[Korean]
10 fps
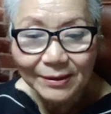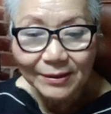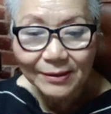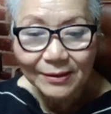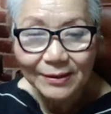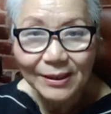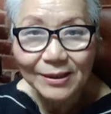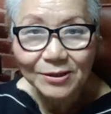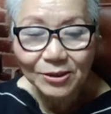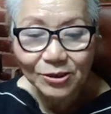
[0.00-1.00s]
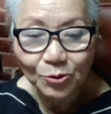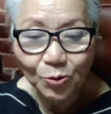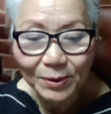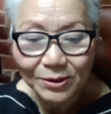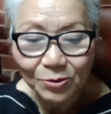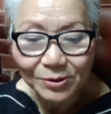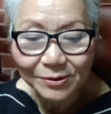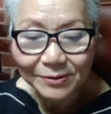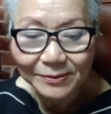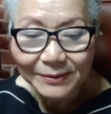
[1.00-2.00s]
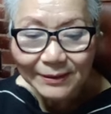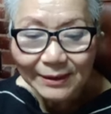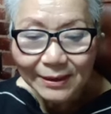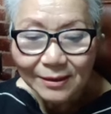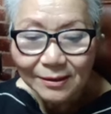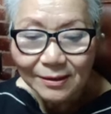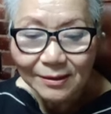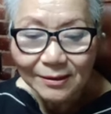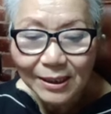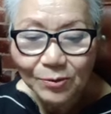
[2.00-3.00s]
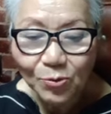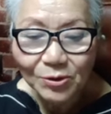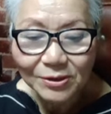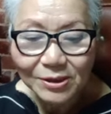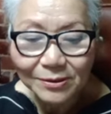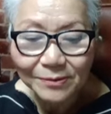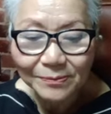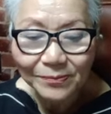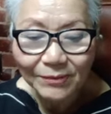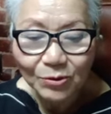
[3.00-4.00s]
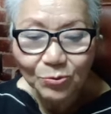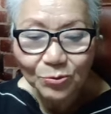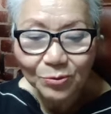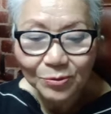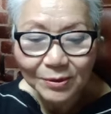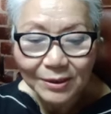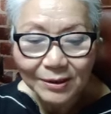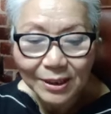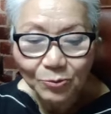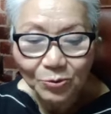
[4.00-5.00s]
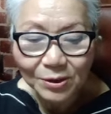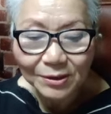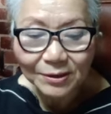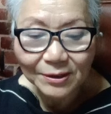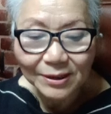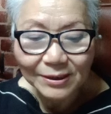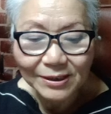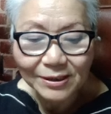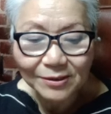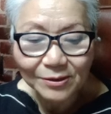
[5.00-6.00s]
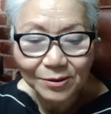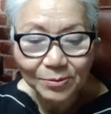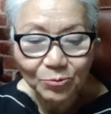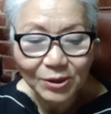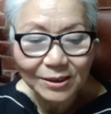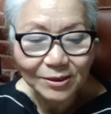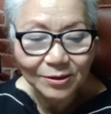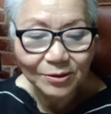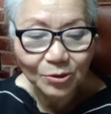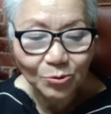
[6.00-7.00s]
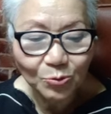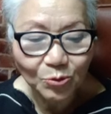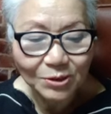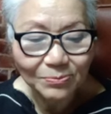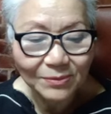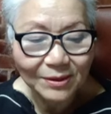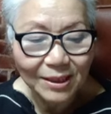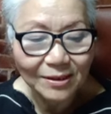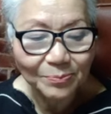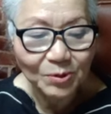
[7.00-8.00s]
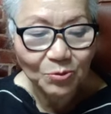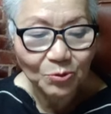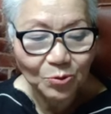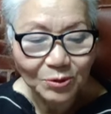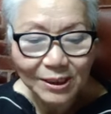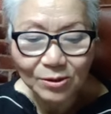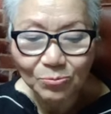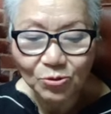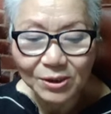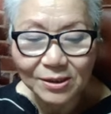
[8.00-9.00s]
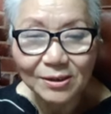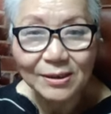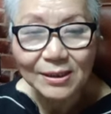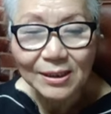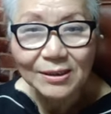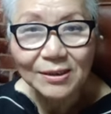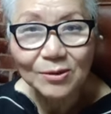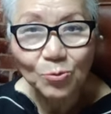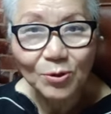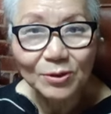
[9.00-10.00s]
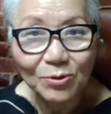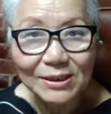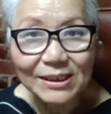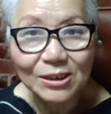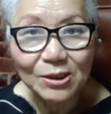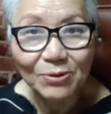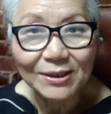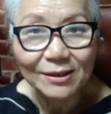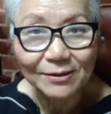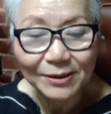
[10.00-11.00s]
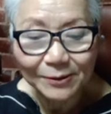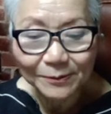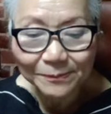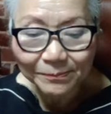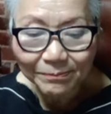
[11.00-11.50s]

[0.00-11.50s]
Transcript: 나의 정치적 코멘트로서 어, 대통령실은 윤 대통령이 지역서 무작정 서울 도심 대형병원으로 찾는 문제를 오랫동안 지적해왔다는 거예요.